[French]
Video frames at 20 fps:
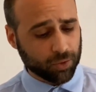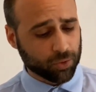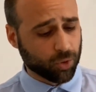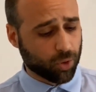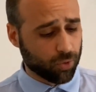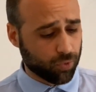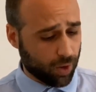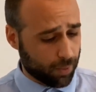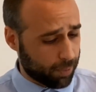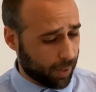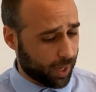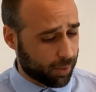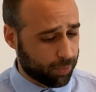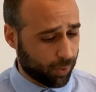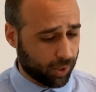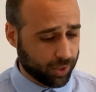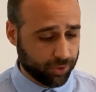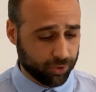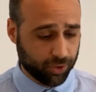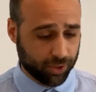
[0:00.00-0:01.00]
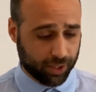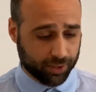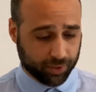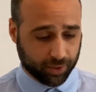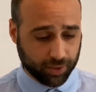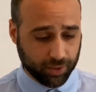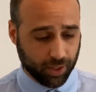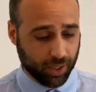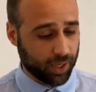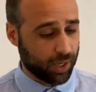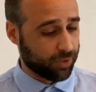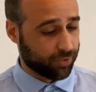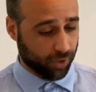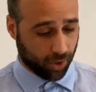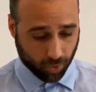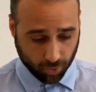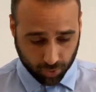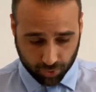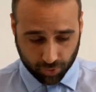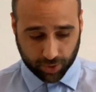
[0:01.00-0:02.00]
Donc on voit par rapport à l'idolâtrie, ça
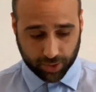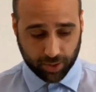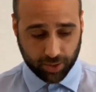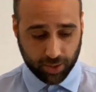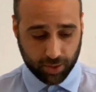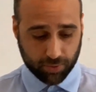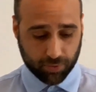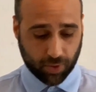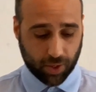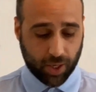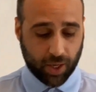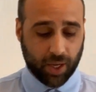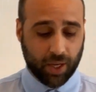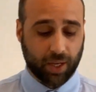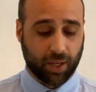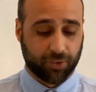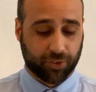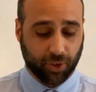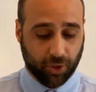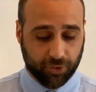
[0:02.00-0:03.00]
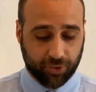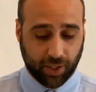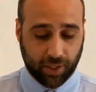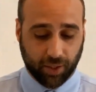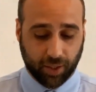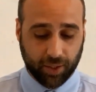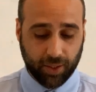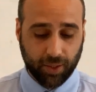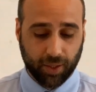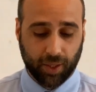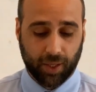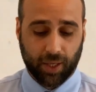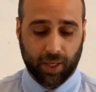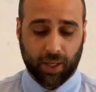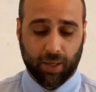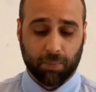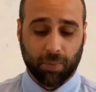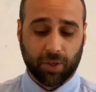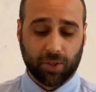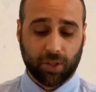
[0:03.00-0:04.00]
rejoint Ninive, la sorcellerie,
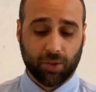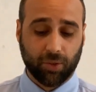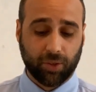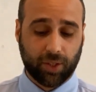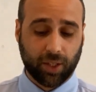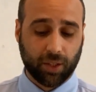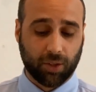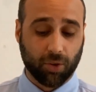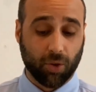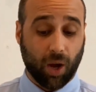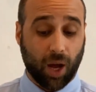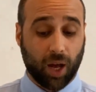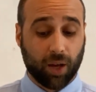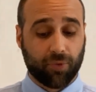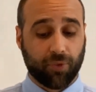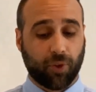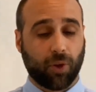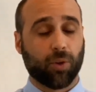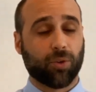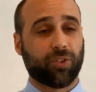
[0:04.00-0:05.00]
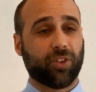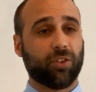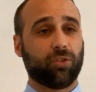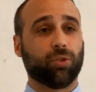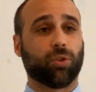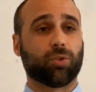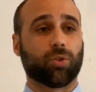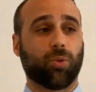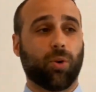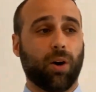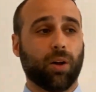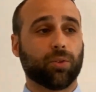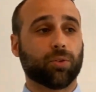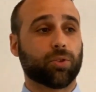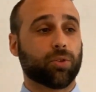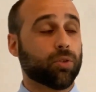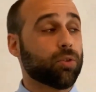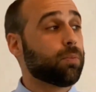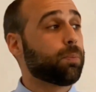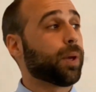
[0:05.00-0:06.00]
bah, j'ai noté qu'un Français sur trois,
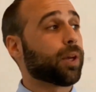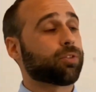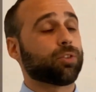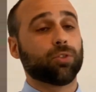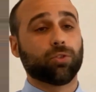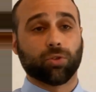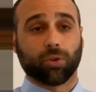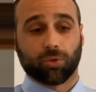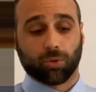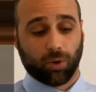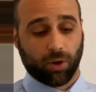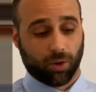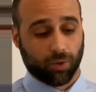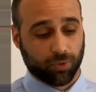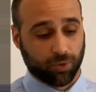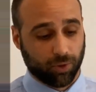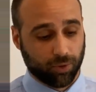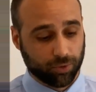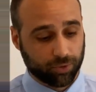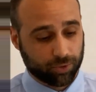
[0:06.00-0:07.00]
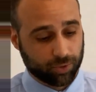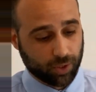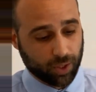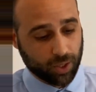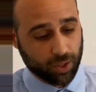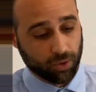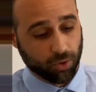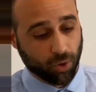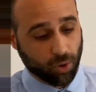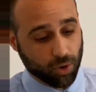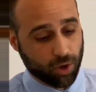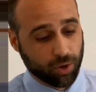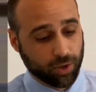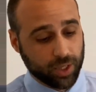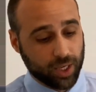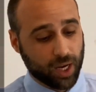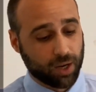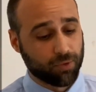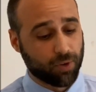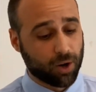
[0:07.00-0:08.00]
donc une personne sur trois en France,
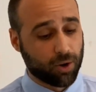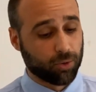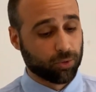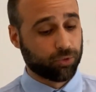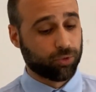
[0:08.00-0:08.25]
reconnaît avoir